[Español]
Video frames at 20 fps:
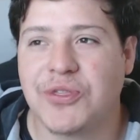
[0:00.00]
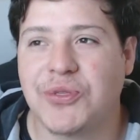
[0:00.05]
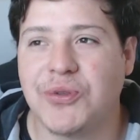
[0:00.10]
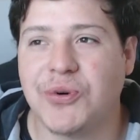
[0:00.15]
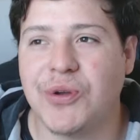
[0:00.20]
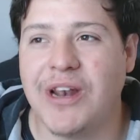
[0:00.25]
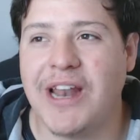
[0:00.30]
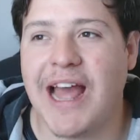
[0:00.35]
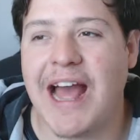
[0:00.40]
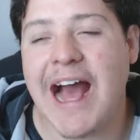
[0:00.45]

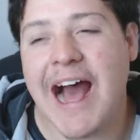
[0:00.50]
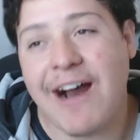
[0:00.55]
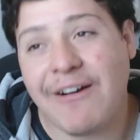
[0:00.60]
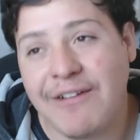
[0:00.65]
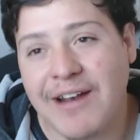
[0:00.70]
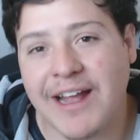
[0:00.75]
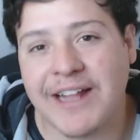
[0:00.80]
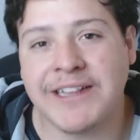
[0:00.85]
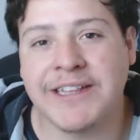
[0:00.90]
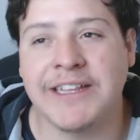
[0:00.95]
tú le
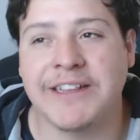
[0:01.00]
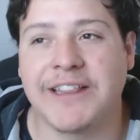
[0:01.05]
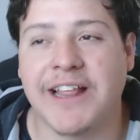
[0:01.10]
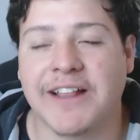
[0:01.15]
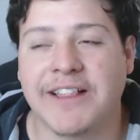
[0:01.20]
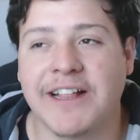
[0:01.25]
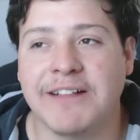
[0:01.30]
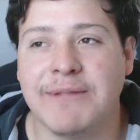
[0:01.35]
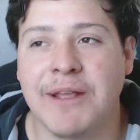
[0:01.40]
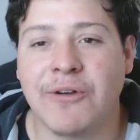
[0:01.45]
hablas y te
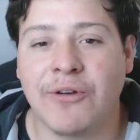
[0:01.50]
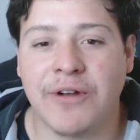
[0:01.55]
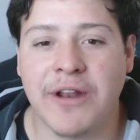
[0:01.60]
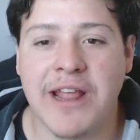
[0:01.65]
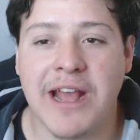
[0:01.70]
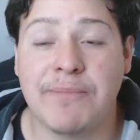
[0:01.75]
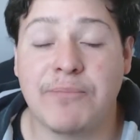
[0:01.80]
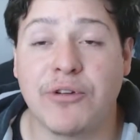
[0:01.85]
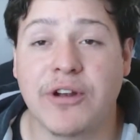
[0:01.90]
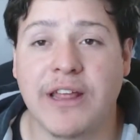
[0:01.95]
atas bien con
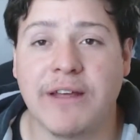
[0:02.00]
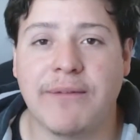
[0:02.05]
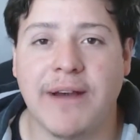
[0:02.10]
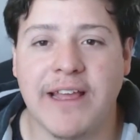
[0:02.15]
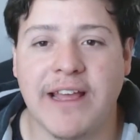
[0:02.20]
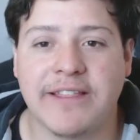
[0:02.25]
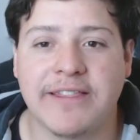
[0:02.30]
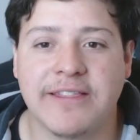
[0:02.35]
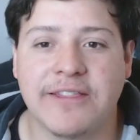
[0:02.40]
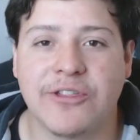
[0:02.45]
ella porque
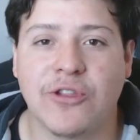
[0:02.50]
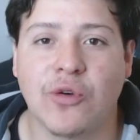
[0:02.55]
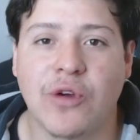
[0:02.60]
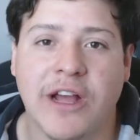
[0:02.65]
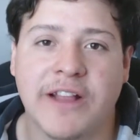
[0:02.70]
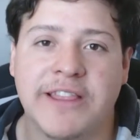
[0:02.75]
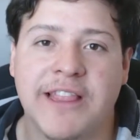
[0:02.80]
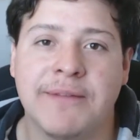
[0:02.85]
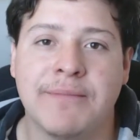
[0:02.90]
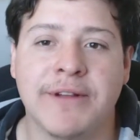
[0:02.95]
vaya,
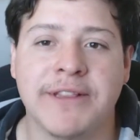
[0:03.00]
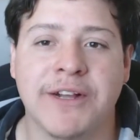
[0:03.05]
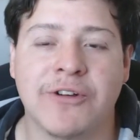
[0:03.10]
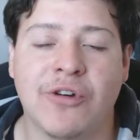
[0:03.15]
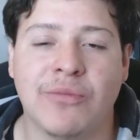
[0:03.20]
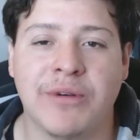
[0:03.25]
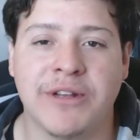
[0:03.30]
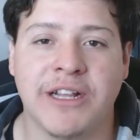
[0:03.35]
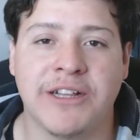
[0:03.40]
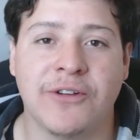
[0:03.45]
toca temas de
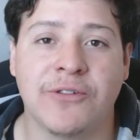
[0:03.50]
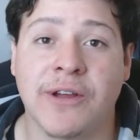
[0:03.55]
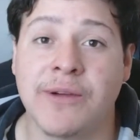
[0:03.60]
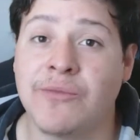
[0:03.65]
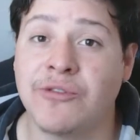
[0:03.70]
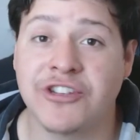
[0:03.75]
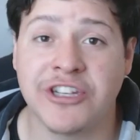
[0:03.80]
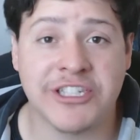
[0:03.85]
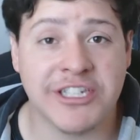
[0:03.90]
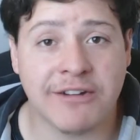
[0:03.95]
conversación que
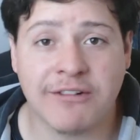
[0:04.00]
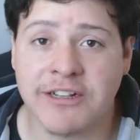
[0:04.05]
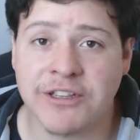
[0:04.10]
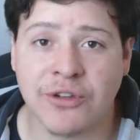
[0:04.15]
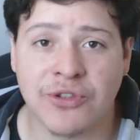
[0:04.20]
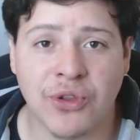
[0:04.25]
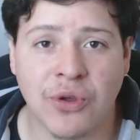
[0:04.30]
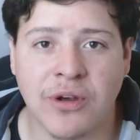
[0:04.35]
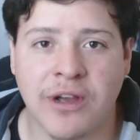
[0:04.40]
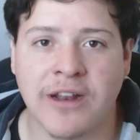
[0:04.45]
muchas chavas
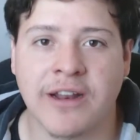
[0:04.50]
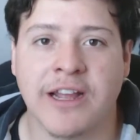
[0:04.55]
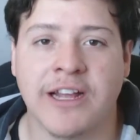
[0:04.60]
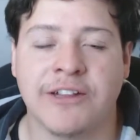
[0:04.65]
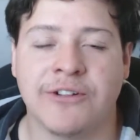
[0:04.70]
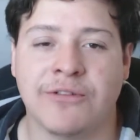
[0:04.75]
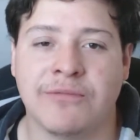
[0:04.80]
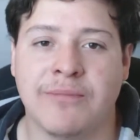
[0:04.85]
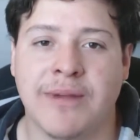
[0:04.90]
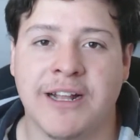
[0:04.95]
no tocan, que
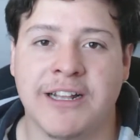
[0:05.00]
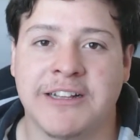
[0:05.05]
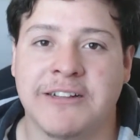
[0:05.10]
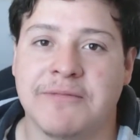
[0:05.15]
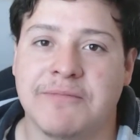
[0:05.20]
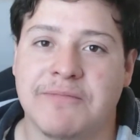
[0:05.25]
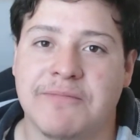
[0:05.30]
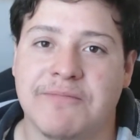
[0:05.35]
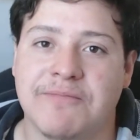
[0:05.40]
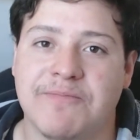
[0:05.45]
son
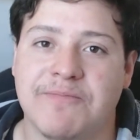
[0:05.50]
más